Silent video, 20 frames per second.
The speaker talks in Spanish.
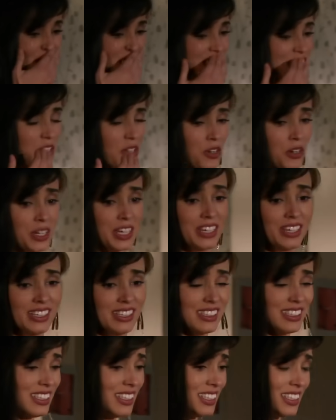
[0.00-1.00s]
ha estado ahí,
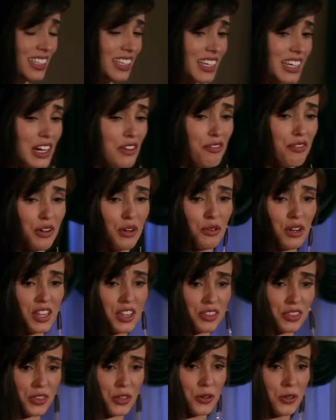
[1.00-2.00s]
era
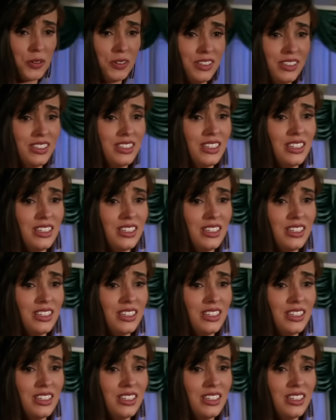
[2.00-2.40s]
Fabricio.